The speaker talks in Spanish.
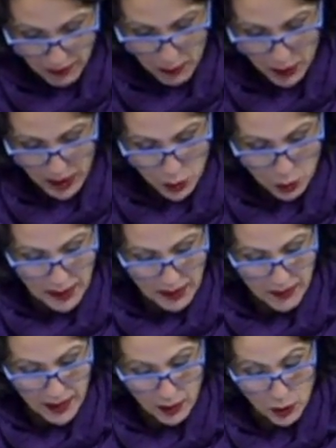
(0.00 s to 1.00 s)
favor de exhumar a
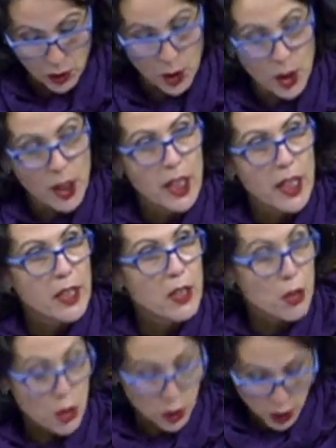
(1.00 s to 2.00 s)
Franco.
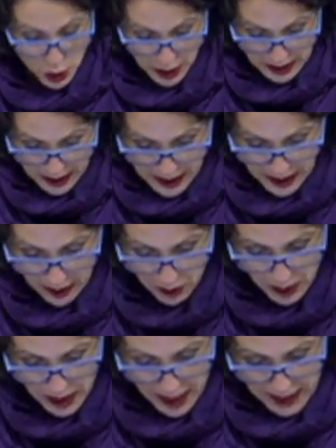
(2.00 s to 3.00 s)
Nosotros, desde Izquierda
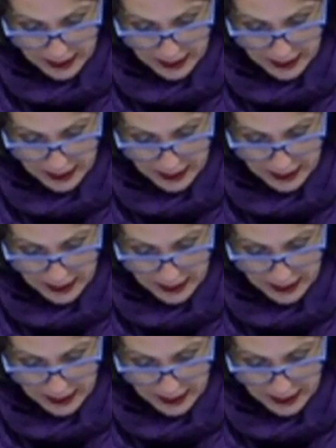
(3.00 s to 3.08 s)
Unida,